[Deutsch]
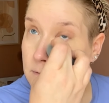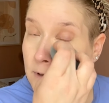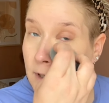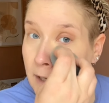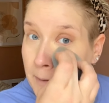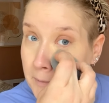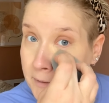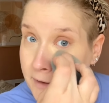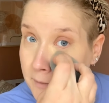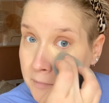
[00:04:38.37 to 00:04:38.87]

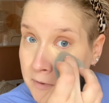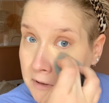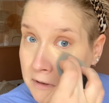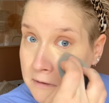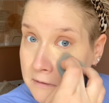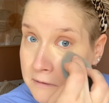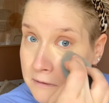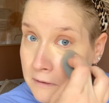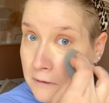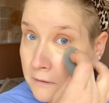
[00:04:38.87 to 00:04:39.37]
Aber da bin
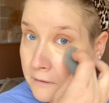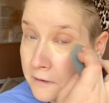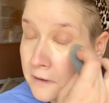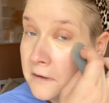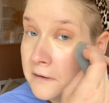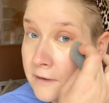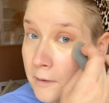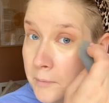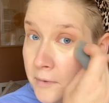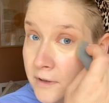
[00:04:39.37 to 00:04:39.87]
ich, Leute,
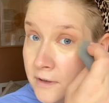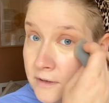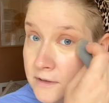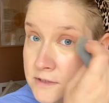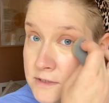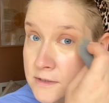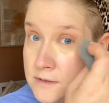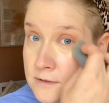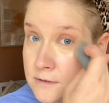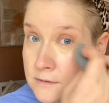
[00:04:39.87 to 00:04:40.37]
da bin
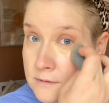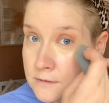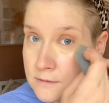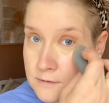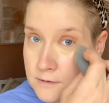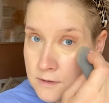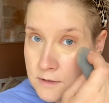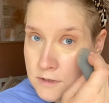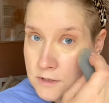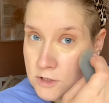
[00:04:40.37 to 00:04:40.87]
ich.
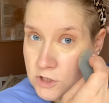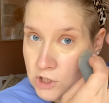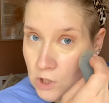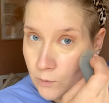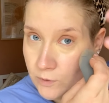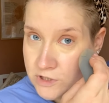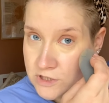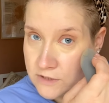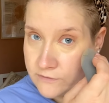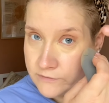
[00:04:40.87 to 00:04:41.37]
Ich schaue
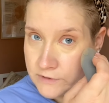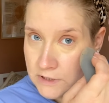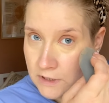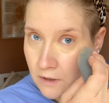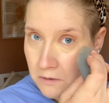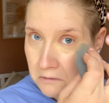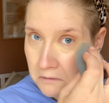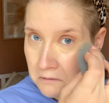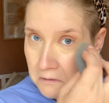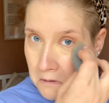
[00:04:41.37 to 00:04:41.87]
euch tief in die
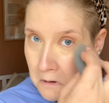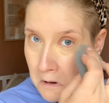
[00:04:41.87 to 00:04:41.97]
Augen.